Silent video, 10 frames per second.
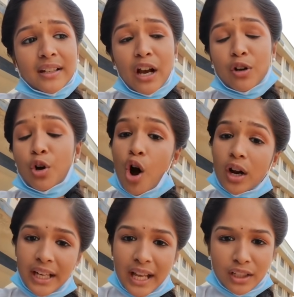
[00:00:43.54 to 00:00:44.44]
నాకు
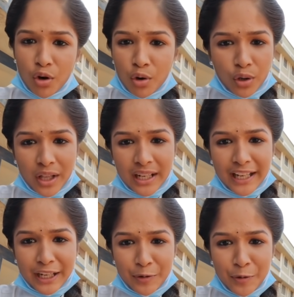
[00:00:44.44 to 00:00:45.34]
కాంటాక్ట్లో కూడా
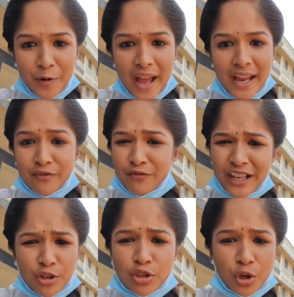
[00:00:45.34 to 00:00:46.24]
లేడు అండ్
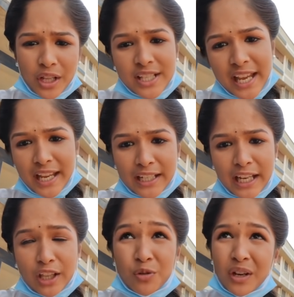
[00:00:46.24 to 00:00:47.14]
వీడియోస్ కూడా
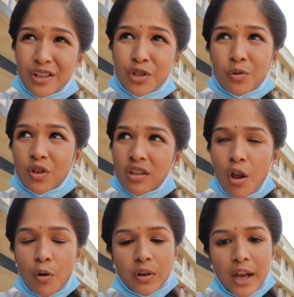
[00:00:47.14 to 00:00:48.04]
చేయట్లేదు నేను
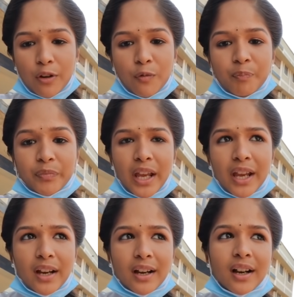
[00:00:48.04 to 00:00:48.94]
షూట్స్లో ఉన్నాను
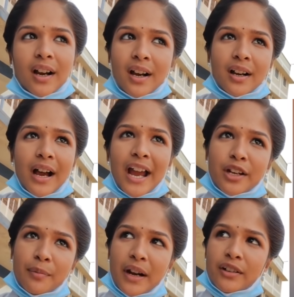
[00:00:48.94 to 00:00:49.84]

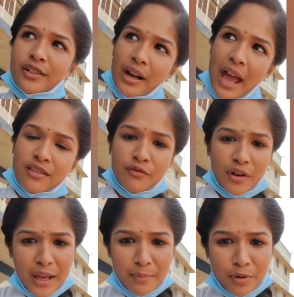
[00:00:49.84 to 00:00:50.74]
హైదరాబాద్
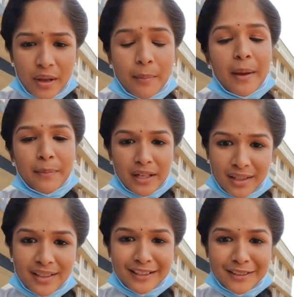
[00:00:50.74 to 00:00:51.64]
ట్రాన్స్ఫర్ అయిపోయాం ఐ
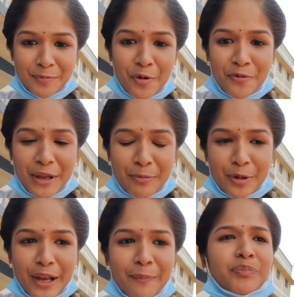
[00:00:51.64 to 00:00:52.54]
మీన్ మూవ్
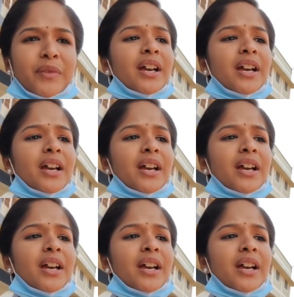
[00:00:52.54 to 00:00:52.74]
అయిపోయాం